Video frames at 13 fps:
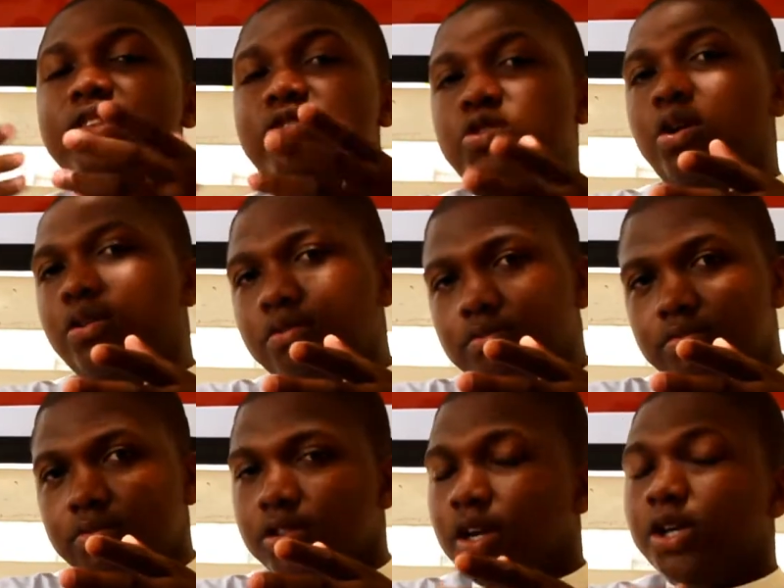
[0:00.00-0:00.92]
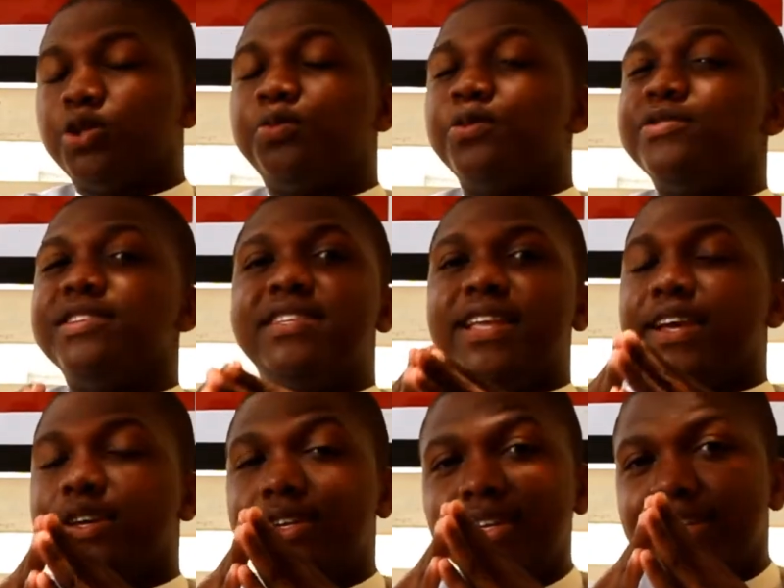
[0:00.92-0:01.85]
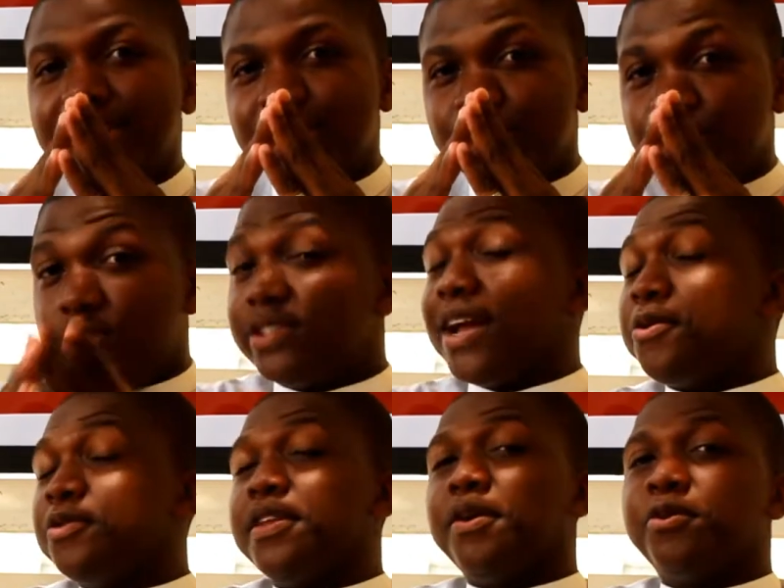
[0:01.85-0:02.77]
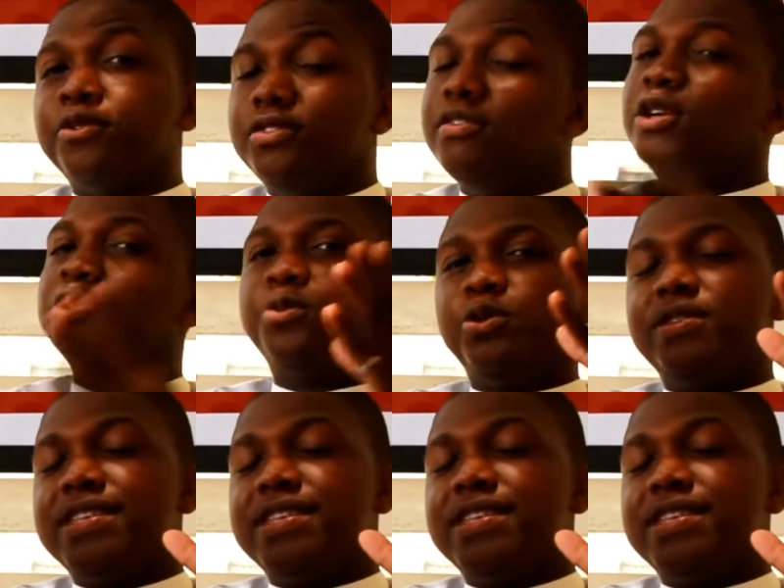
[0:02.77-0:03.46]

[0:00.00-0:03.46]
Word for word: qu'ils sont. Genre, je peux citer, juste à côté en Côte d'Ivoire, je peux